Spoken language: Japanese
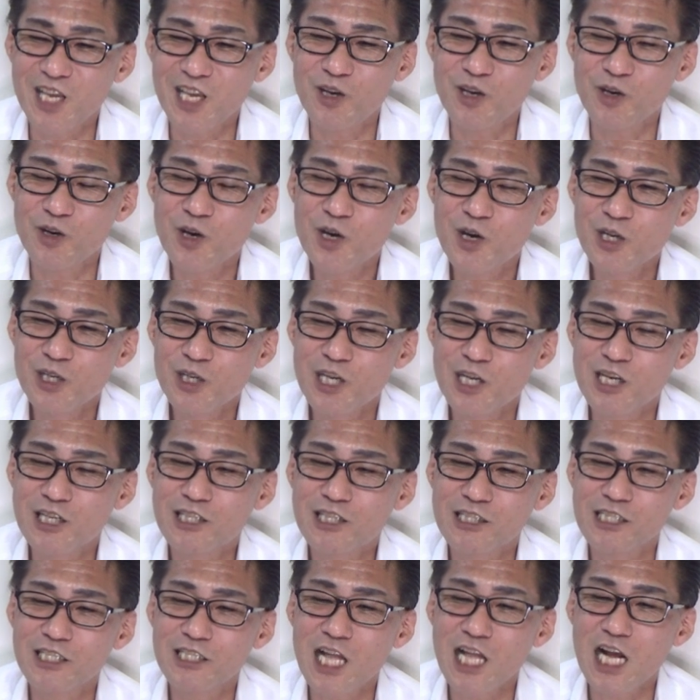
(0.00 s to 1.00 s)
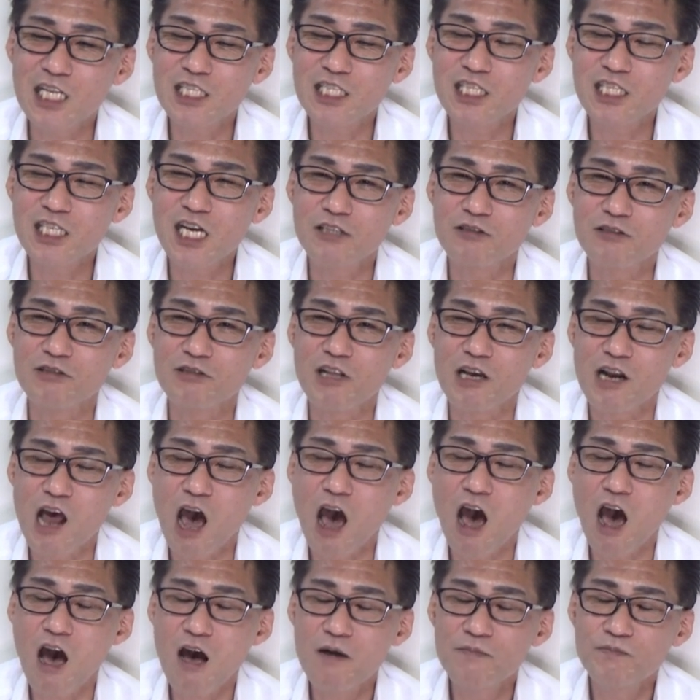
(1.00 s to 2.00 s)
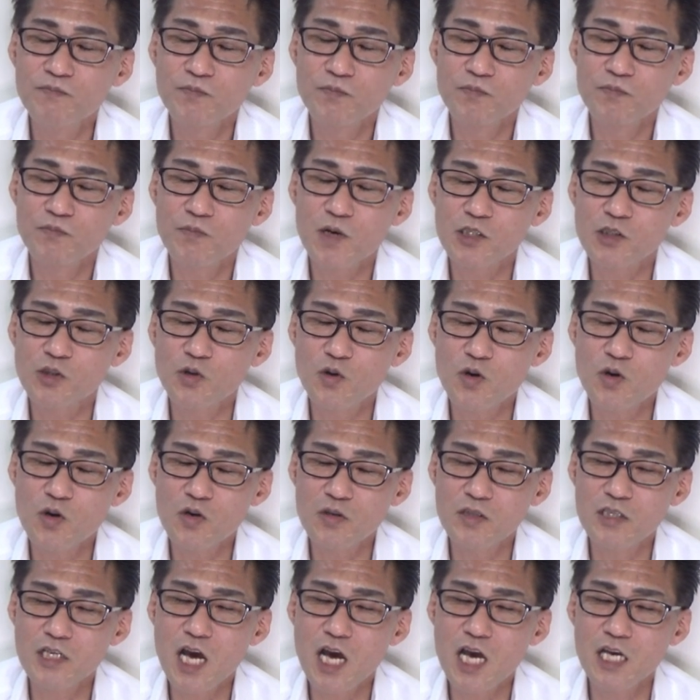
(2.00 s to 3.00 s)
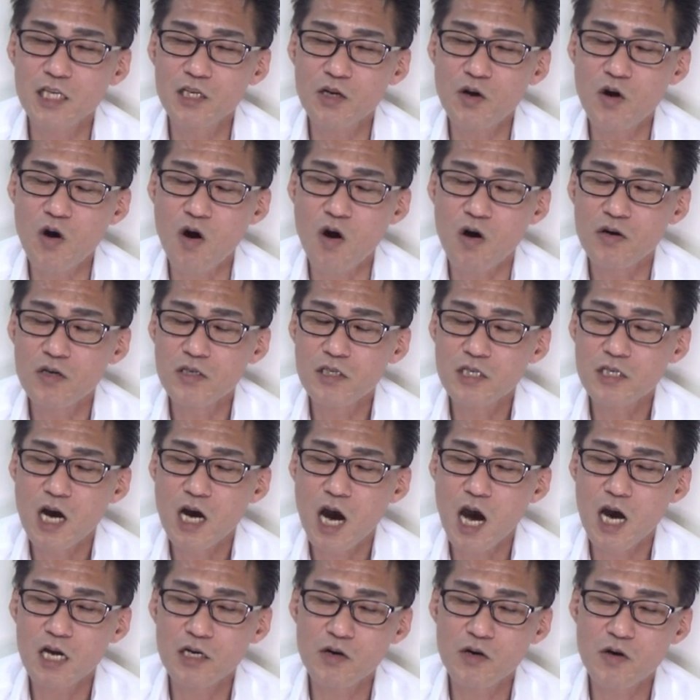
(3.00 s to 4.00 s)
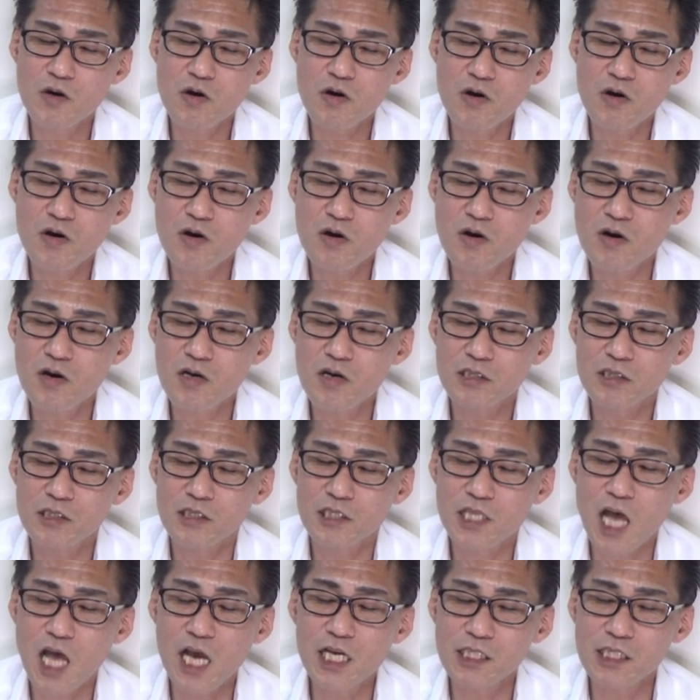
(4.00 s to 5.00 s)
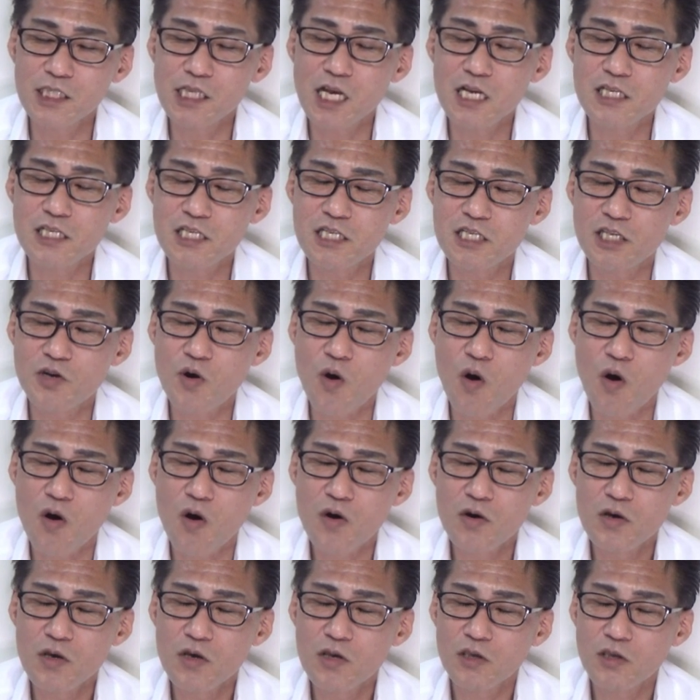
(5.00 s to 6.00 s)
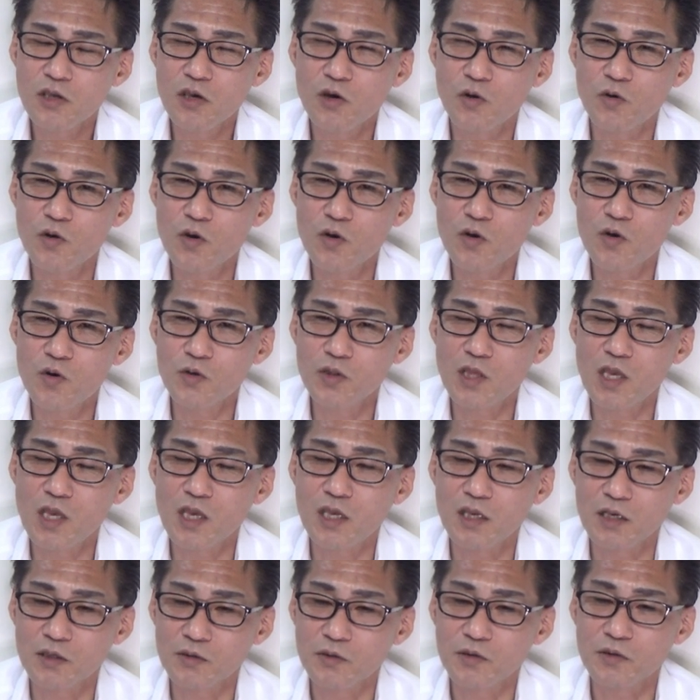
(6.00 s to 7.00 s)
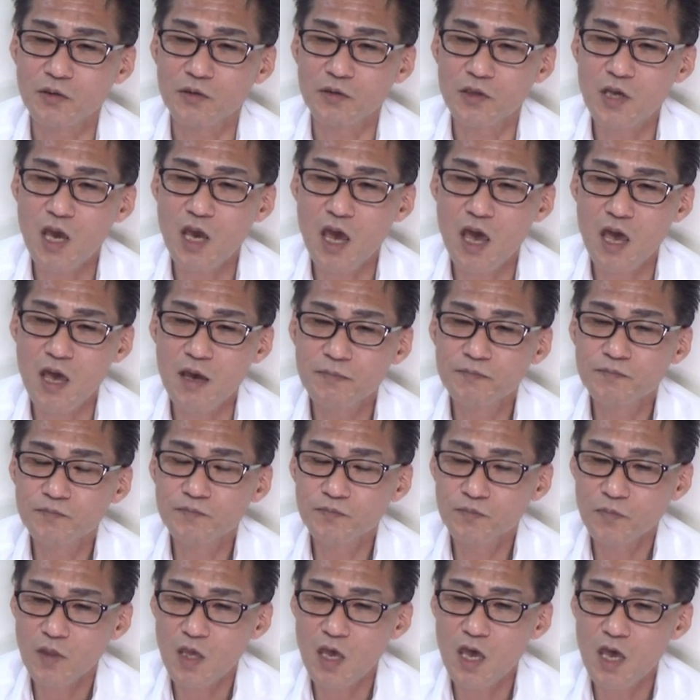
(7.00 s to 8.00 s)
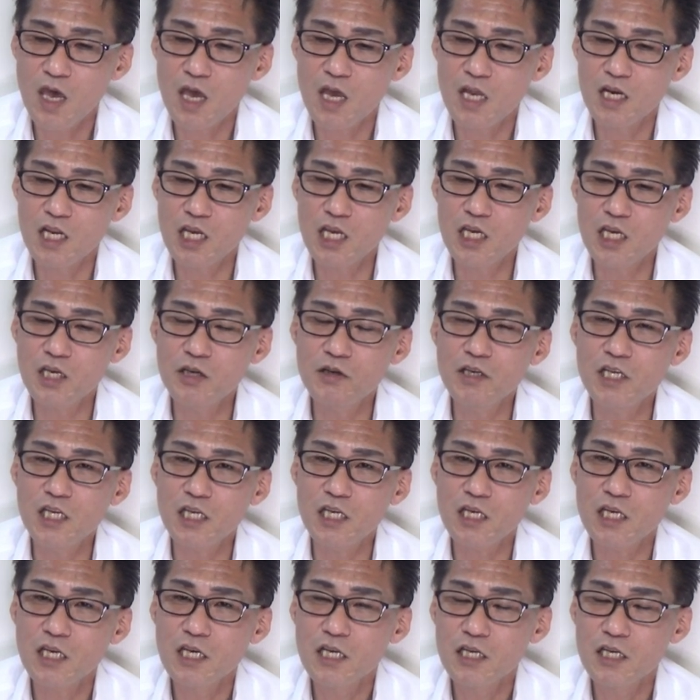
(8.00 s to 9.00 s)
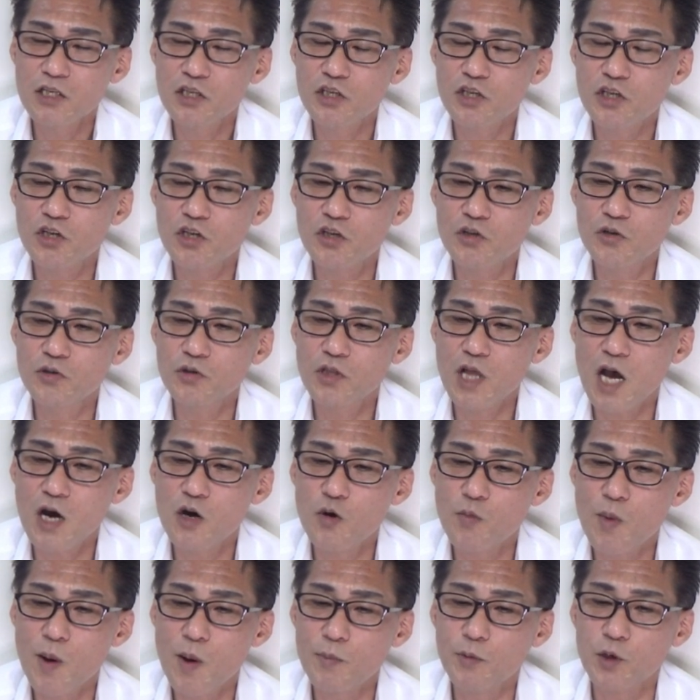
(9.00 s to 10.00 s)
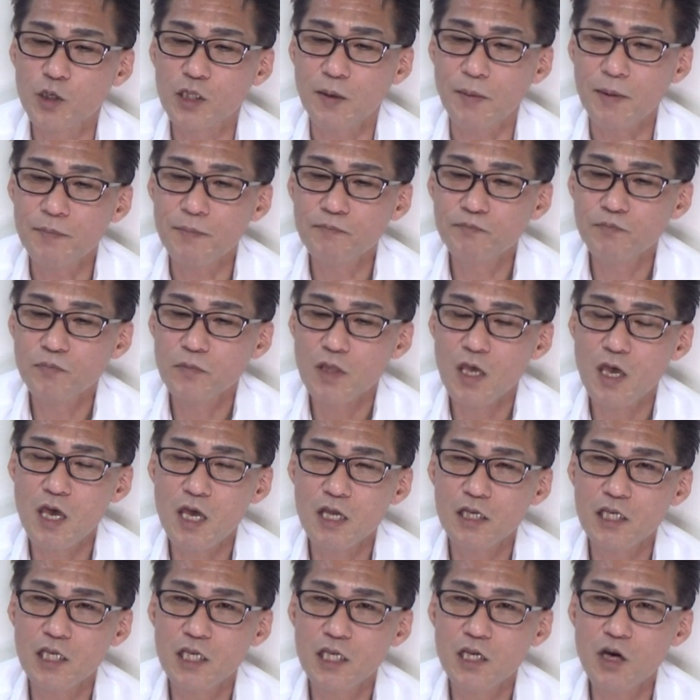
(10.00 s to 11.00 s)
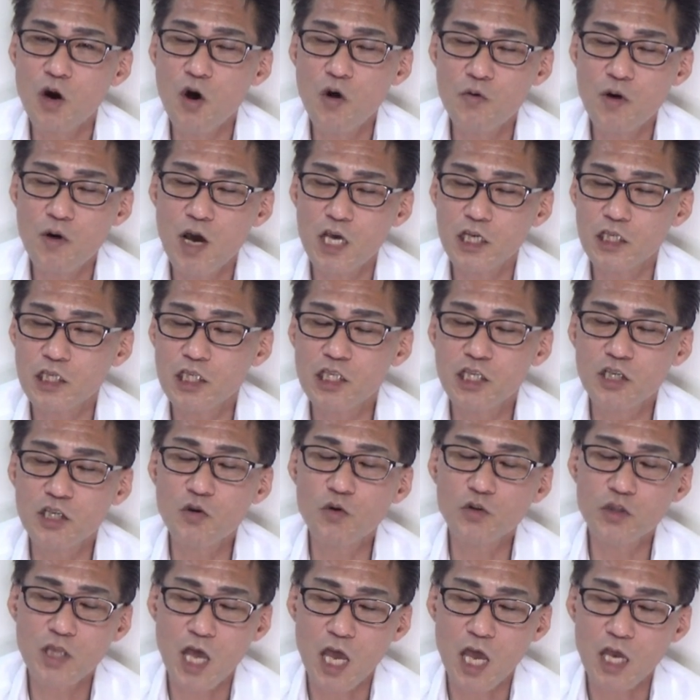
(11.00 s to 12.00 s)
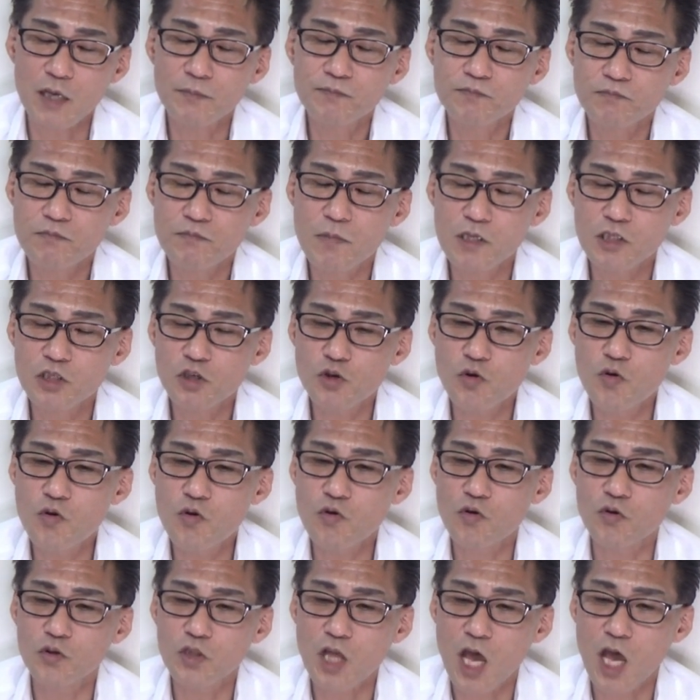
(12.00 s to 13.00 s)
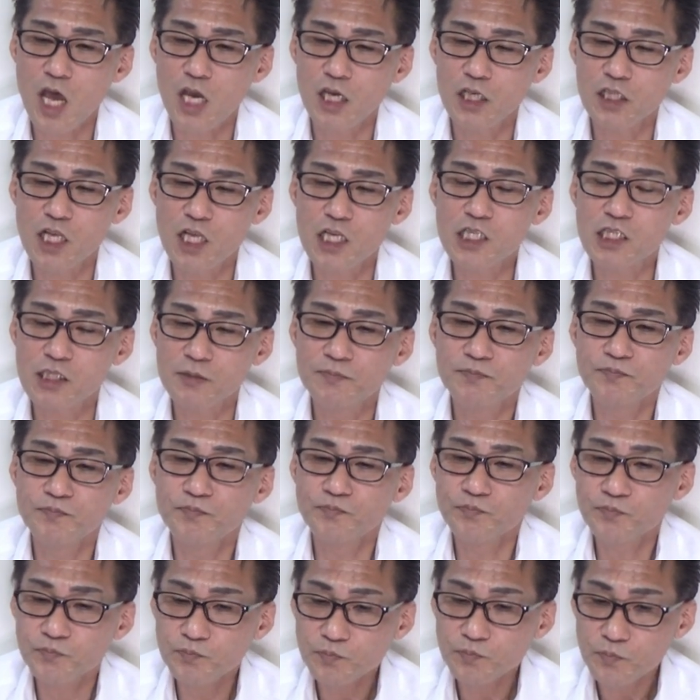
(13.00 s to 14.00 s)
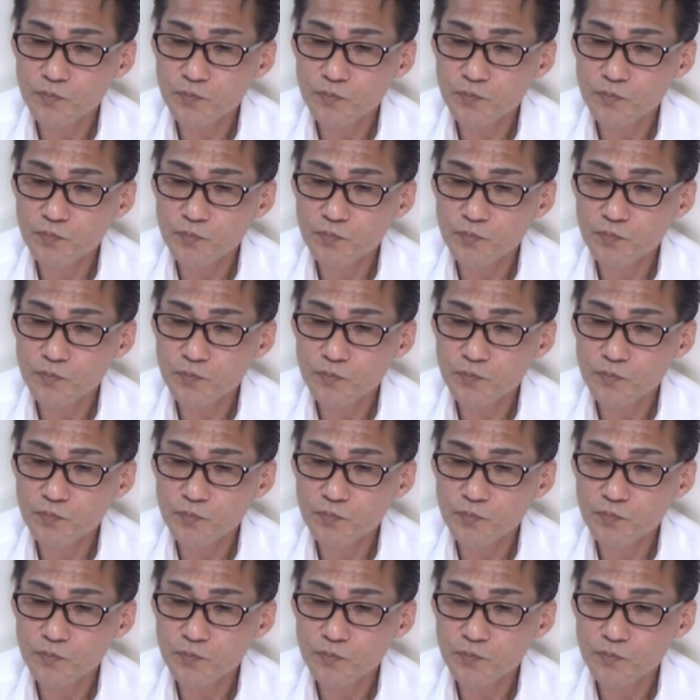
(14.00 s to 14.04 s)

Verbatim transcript: いう理屈になっちゃうんだな。まあ、そのぐらいの、あのー、大惨事を許容できるっていうね。えー、理由に集団を守るため。えー、日本は1個体、まあ、超個体です。